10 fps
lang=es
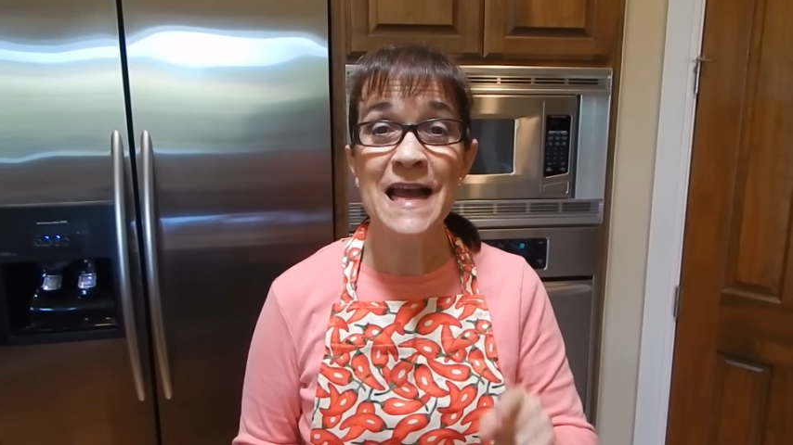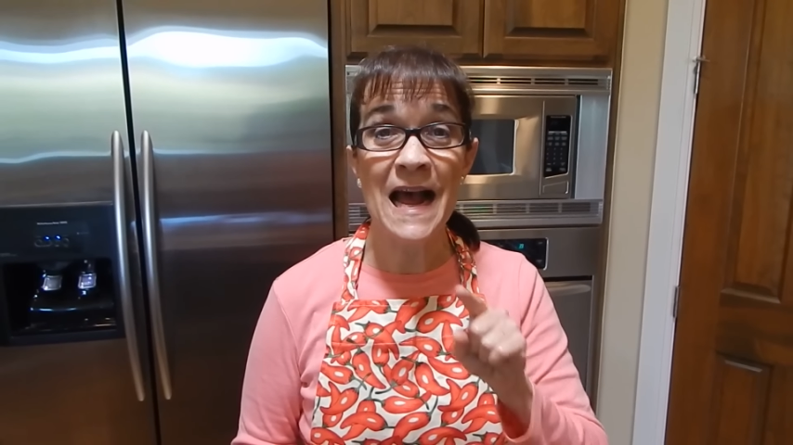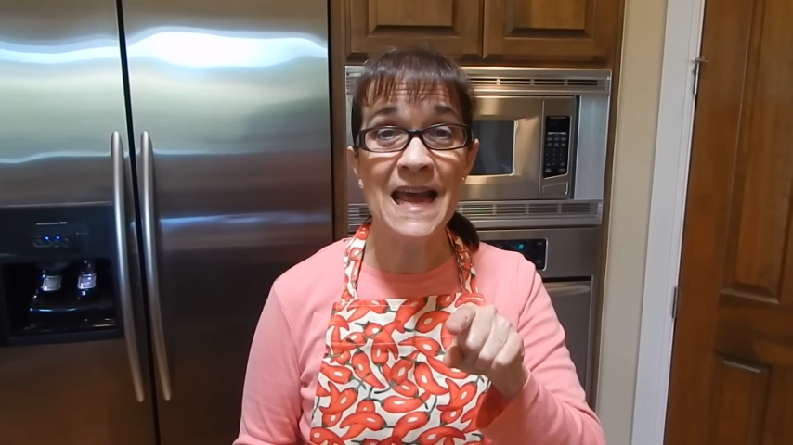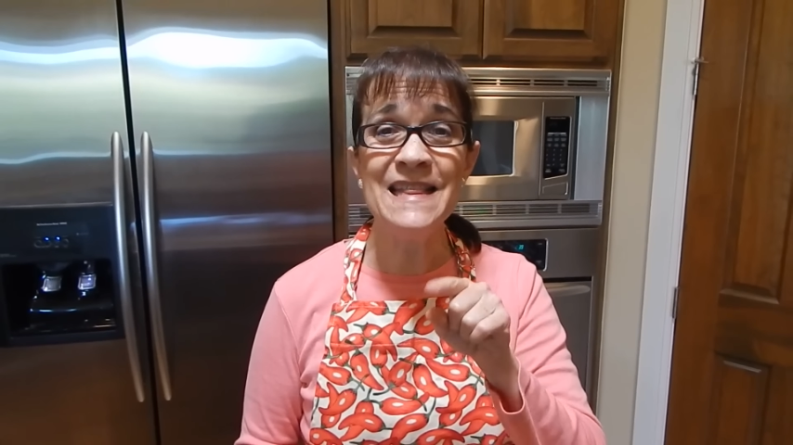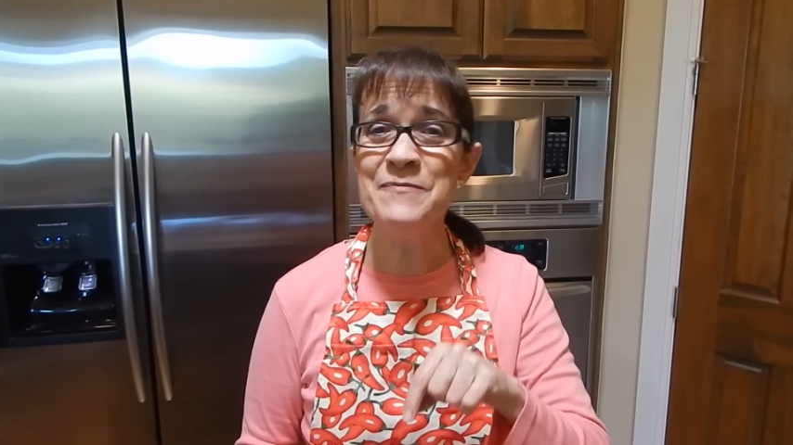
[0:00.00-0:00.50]

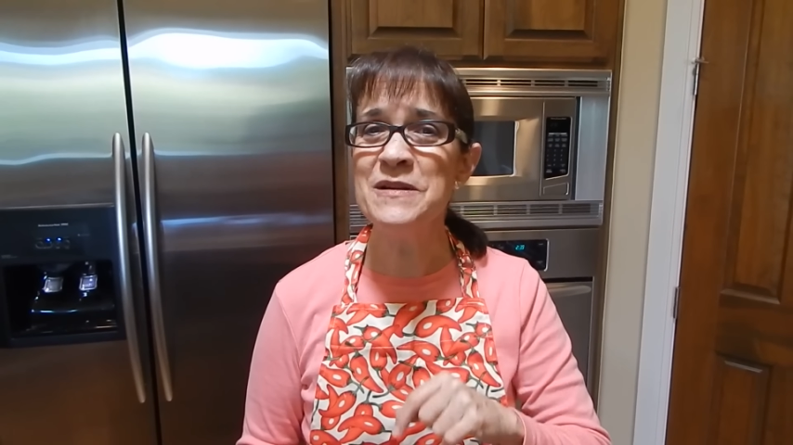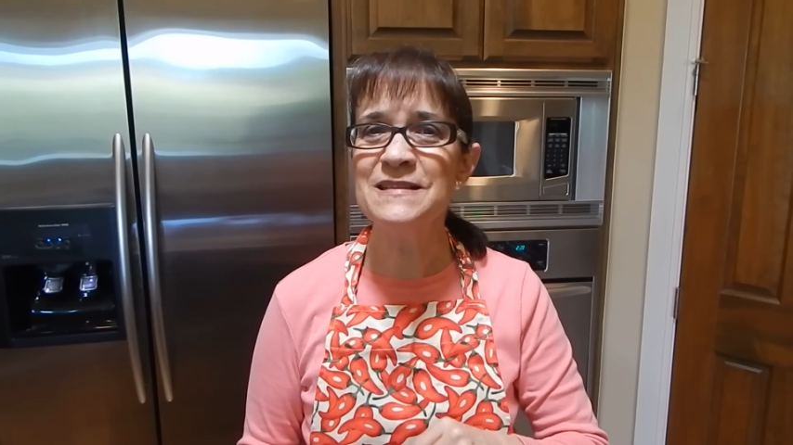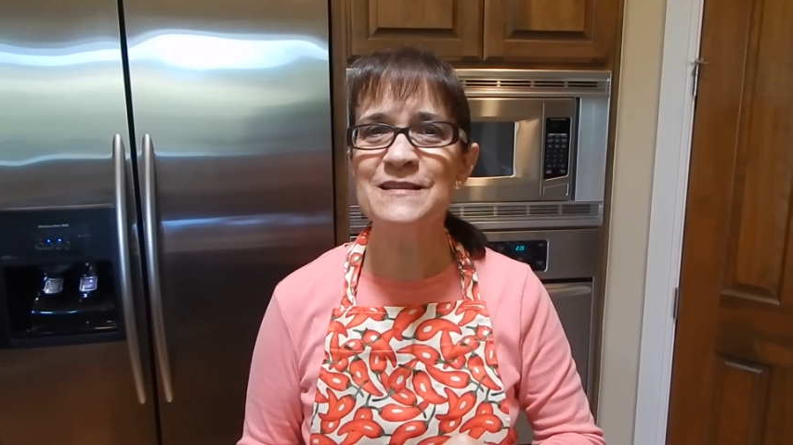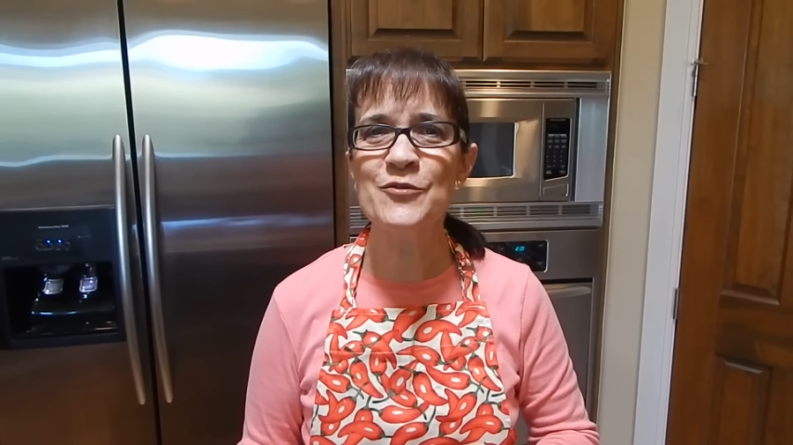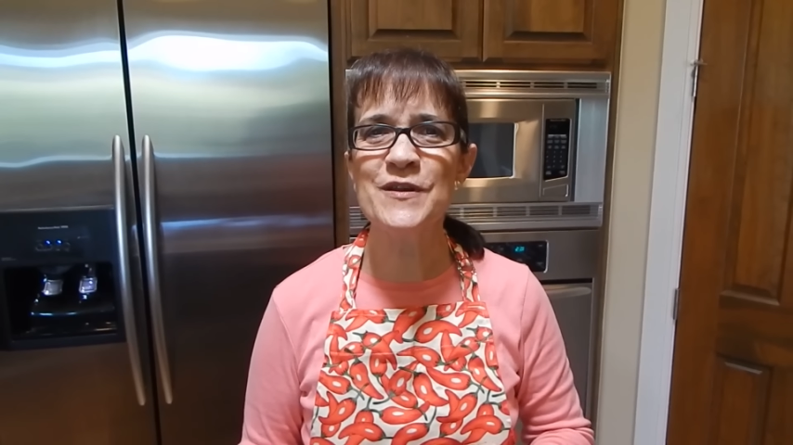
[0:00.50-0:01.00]
Ahí también les
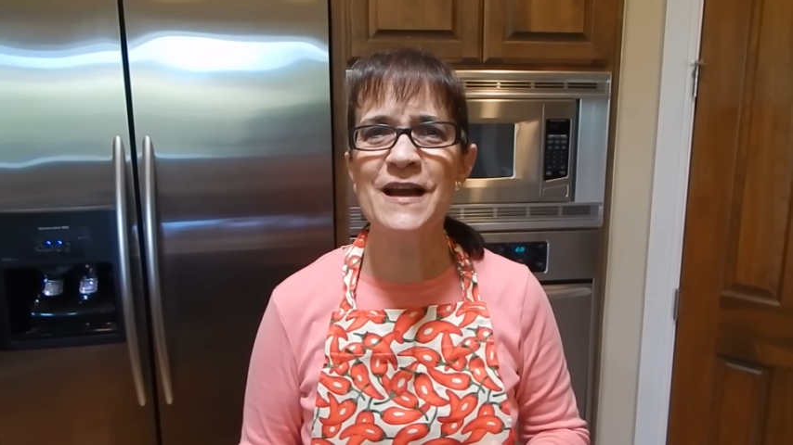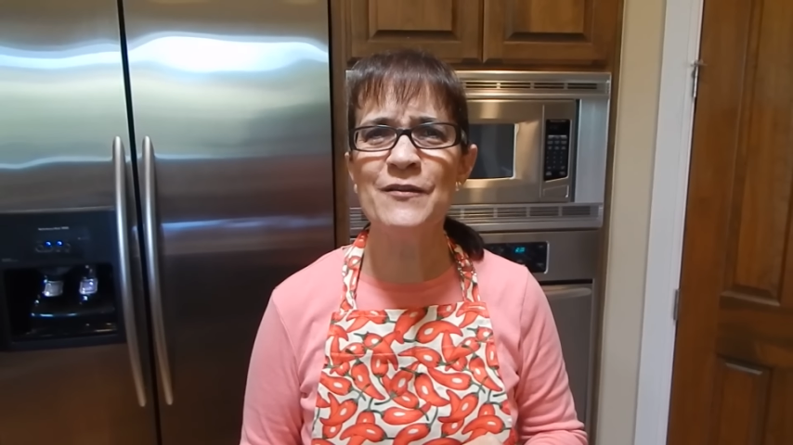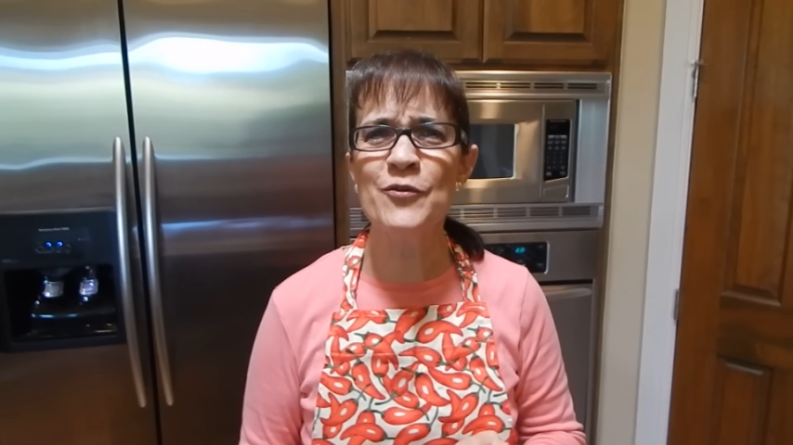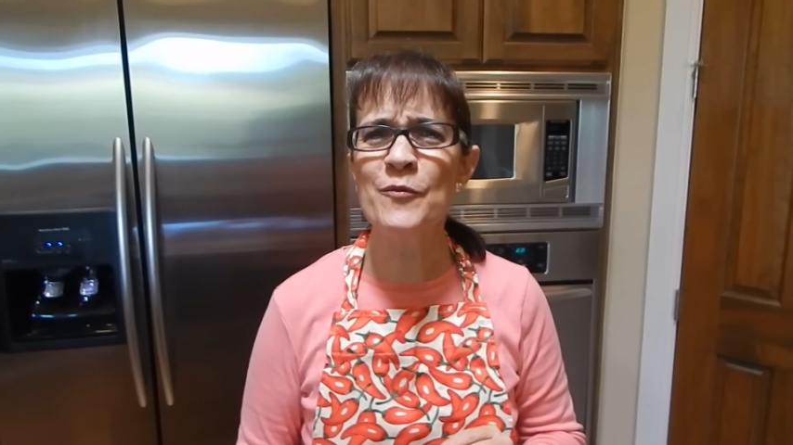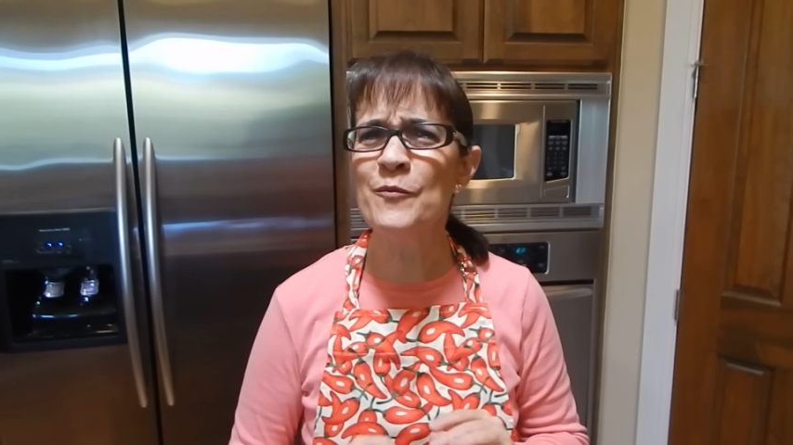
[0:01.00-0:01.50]
estoy dejando